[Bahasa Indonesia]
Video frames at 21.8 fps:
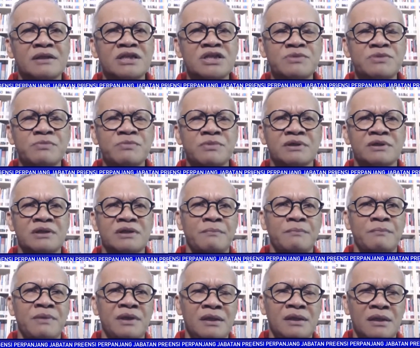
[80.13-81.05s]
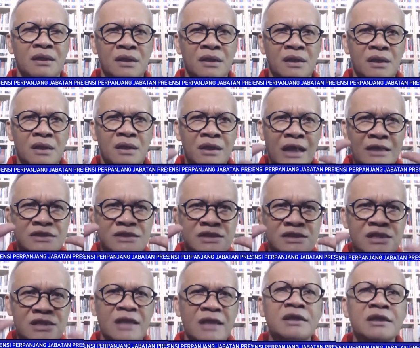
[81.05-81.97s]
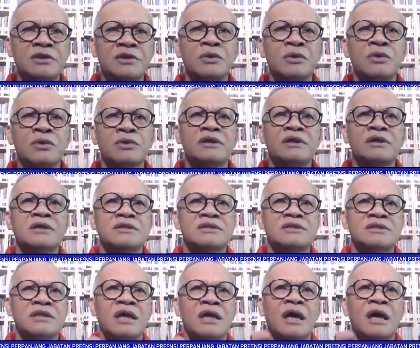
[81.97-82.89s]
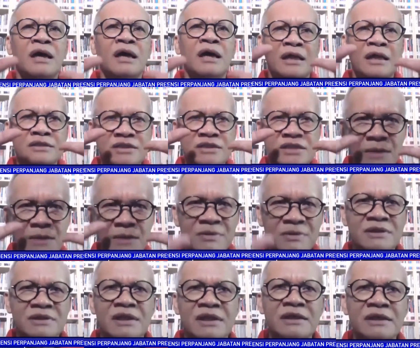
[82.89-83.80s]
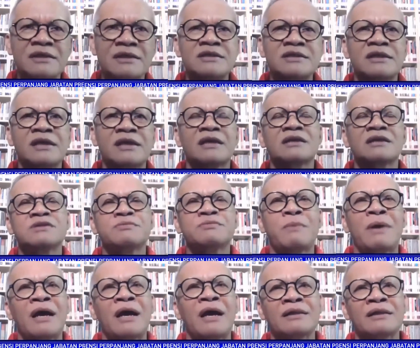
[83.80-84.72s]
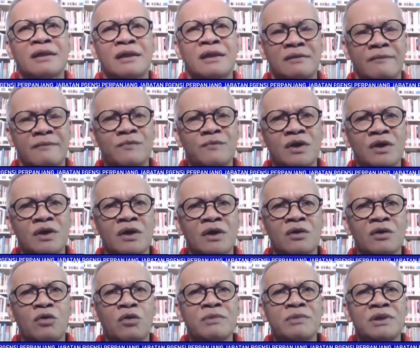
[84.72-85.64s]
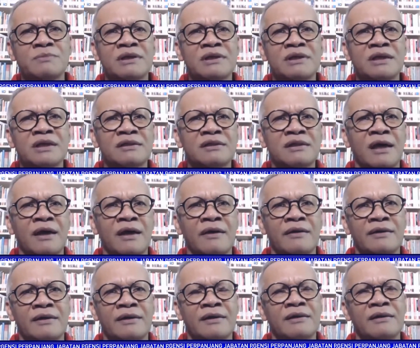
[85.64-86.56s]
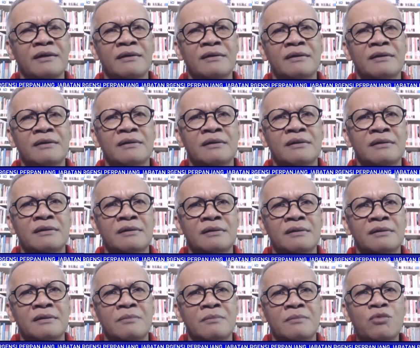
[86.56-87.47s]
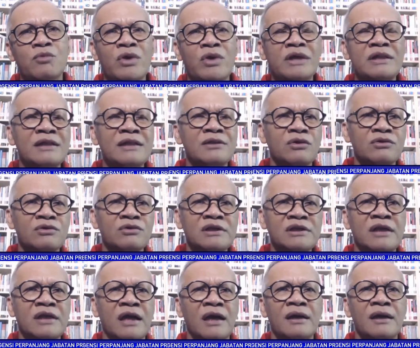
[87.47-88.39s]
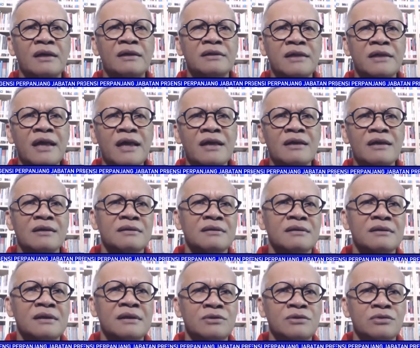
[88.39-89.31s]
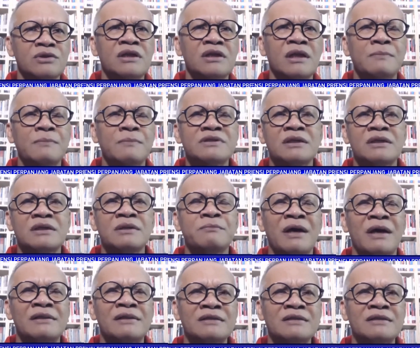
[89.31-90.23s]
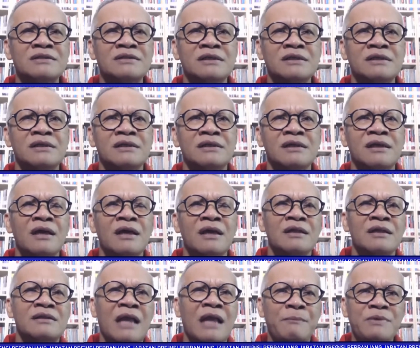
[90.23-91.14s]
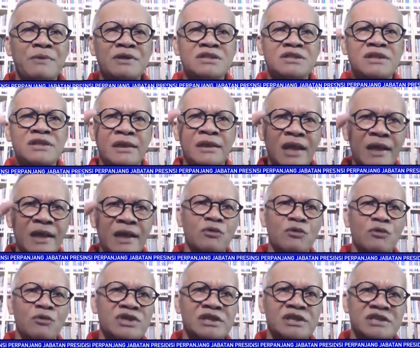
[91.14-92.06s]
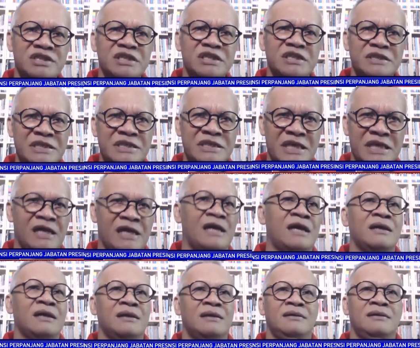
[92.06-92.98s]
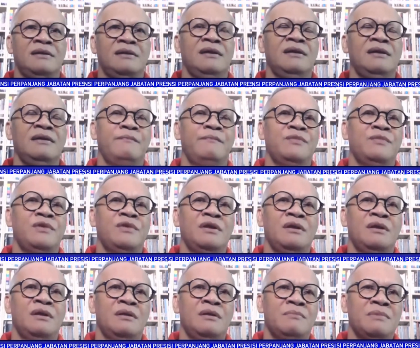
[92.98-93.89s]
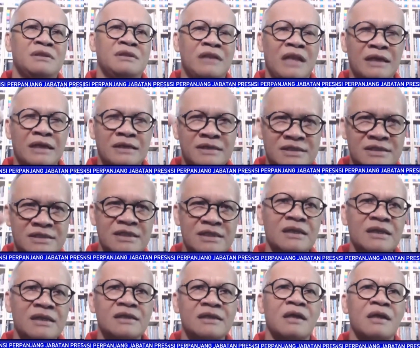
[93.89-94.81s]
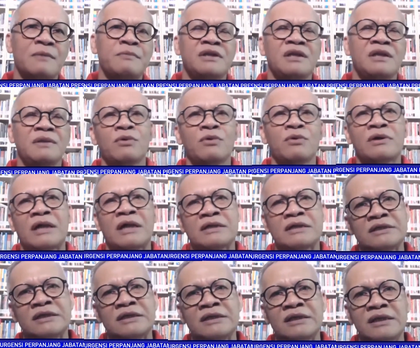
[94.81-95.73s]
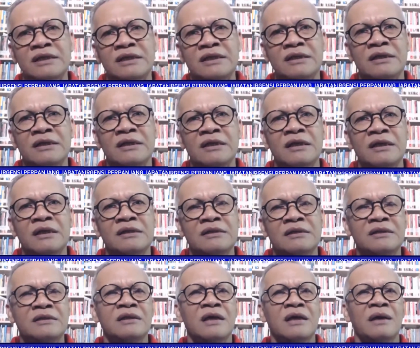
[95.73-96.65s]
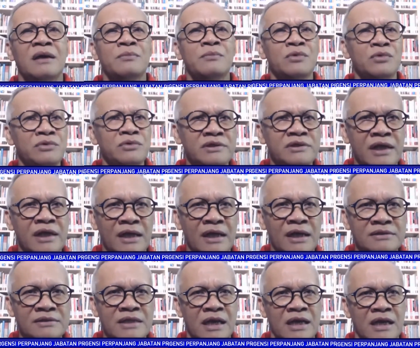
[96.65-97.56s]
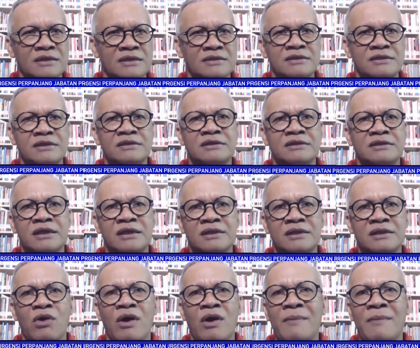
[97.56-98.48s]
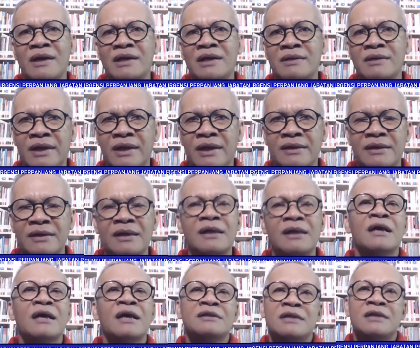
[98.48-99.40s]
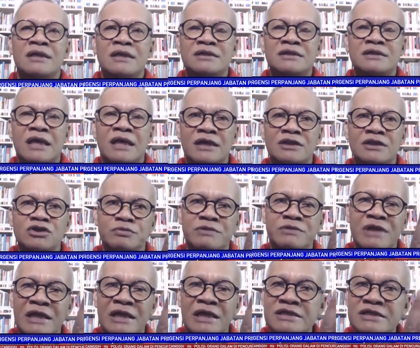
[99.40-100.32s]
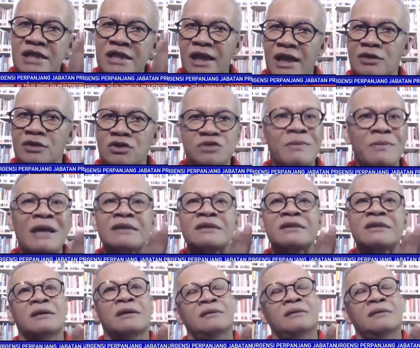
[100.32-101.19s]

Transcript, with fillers: sempat dibahas di DPR karena terjadi kenaikan kasus aktif COVID-19 beberapa waktu lalu. Meski demikian, wacana ini baru bisa akan terwujud jika telah dilakukan amandemen Undang-Undang Dasar 1945. Menurutnya, amandemen Undang-Undang Dasar 1945 bukanlah hal yang mudah untuk dilakukan baik secara ideologis maupun